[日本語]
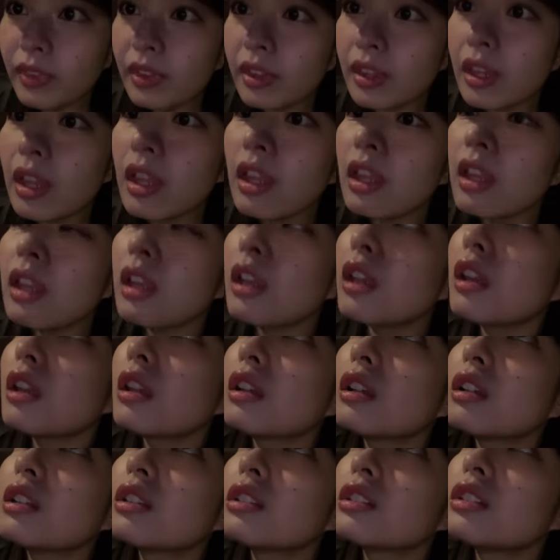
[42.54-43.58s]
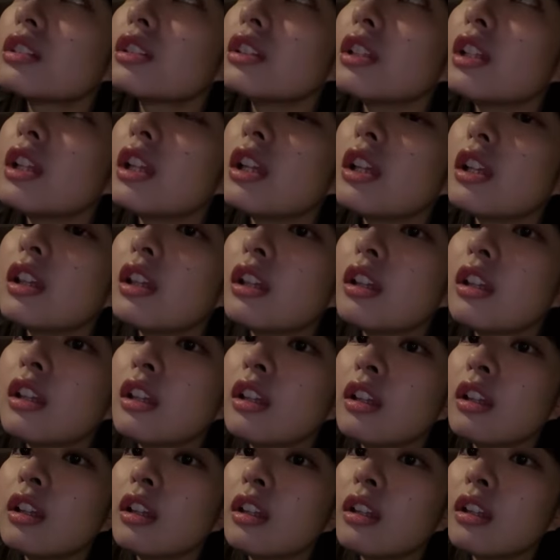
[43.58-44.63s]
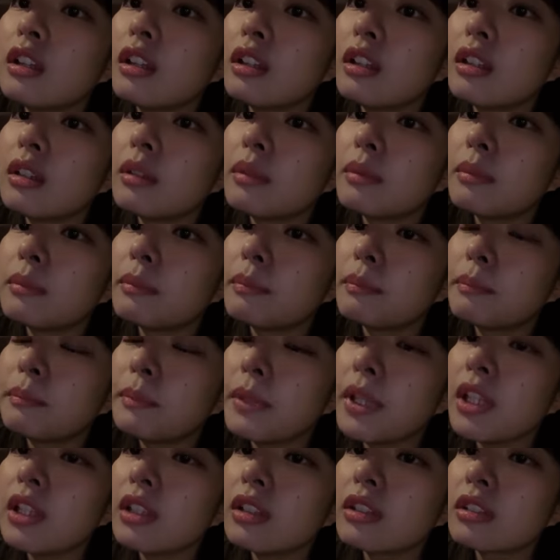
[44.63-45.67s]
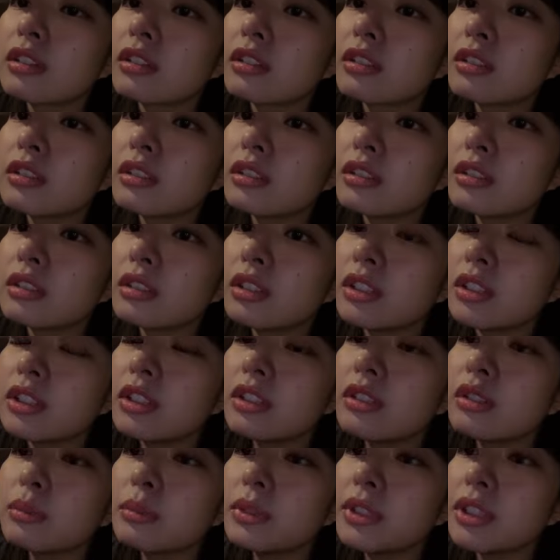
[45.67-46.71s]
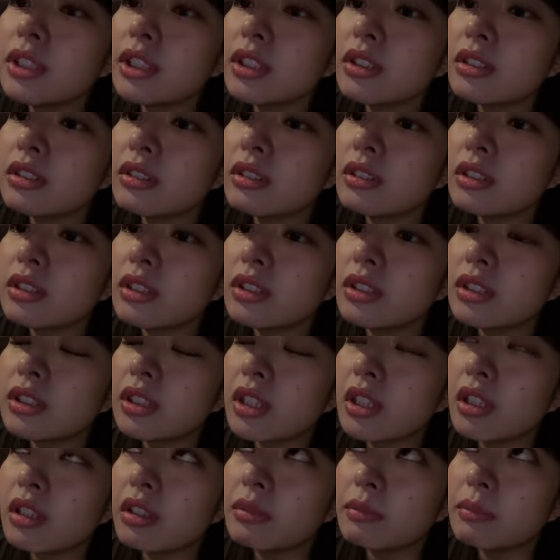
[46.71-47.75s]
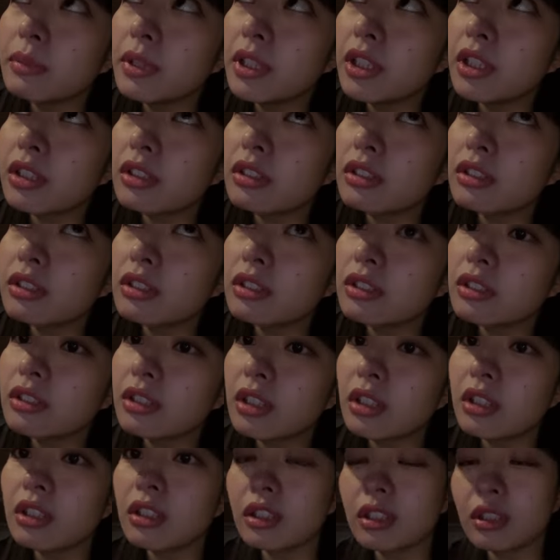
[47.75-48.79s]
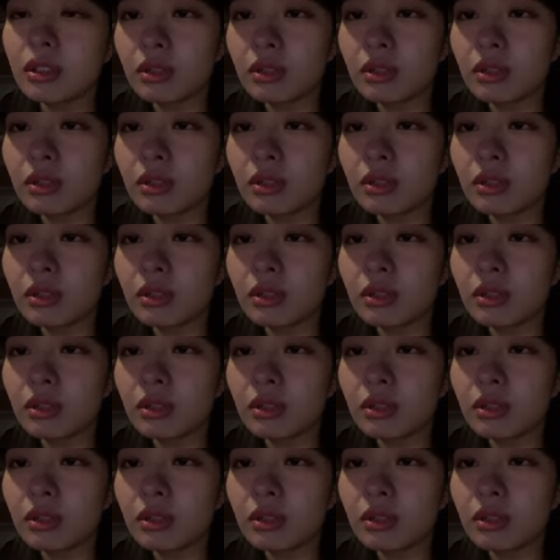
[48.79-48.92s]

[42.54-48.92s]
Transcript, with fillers: でそれでメイク一応ミシェルちゃんメイクなんだけ